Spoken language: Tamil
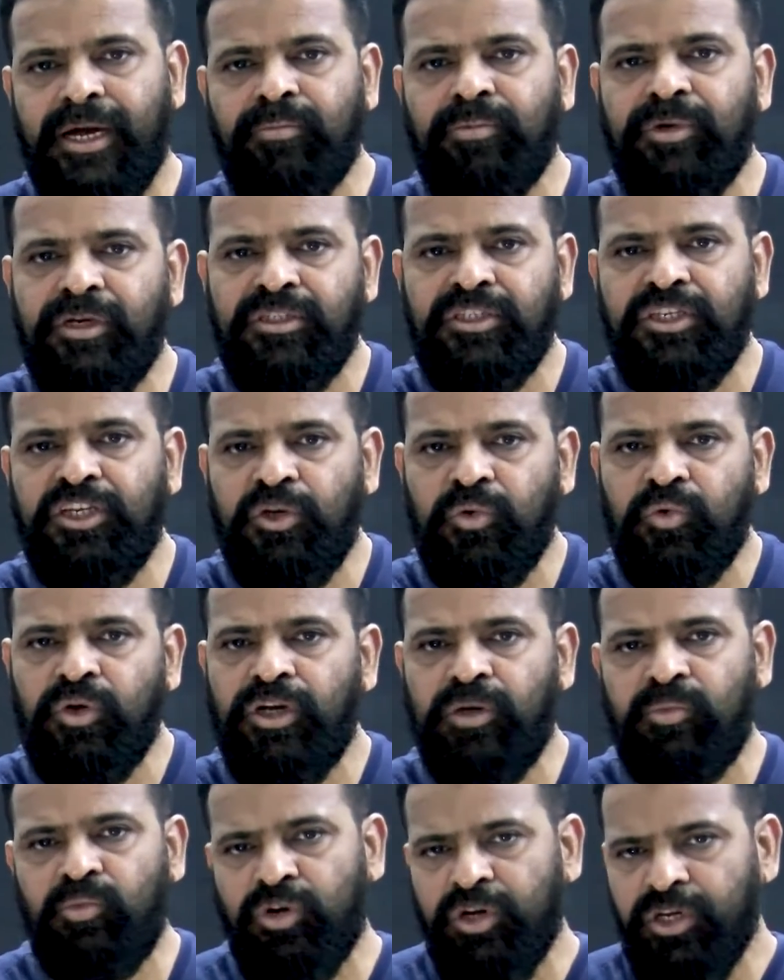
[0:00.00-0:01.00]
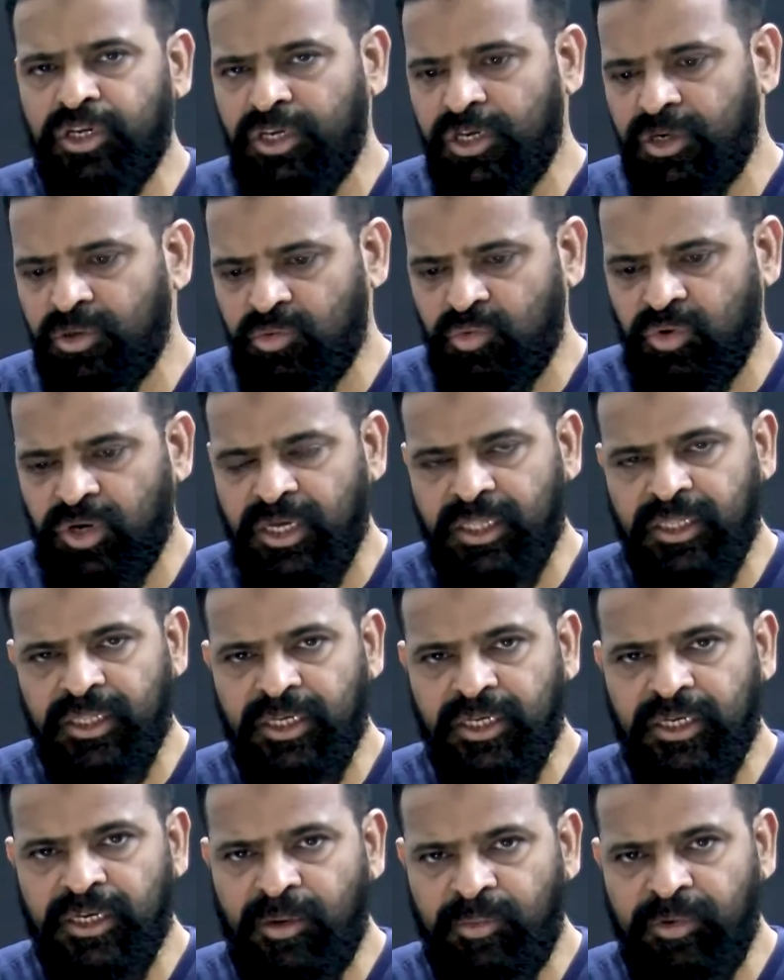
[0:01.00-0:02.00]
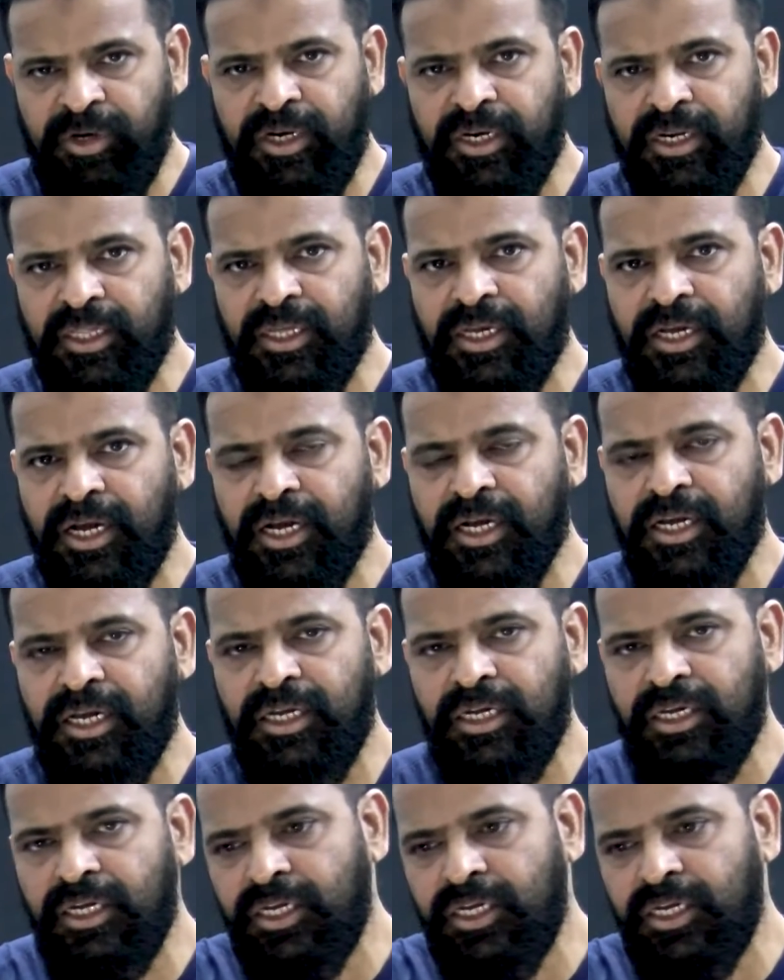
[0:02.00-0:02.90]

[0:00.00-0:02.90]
கேபிட்டல் சிட்டிக்குள்ளேயே முடங்கிடக்கூடாது அப்படின்றதுக்காக